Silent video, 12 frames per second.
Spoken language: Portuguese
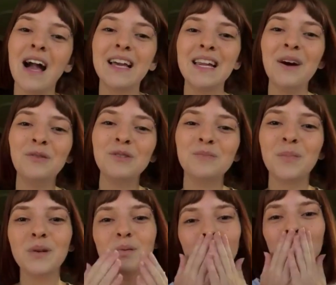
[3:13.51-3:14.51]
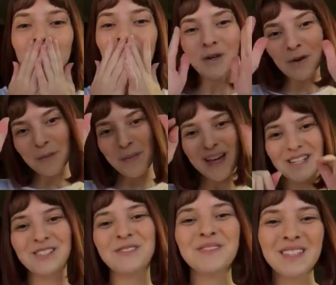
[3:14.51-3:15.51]
aqui na USP. Um
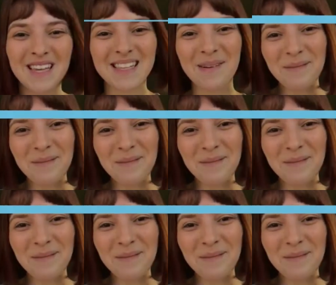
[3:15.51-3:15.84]
beijo e até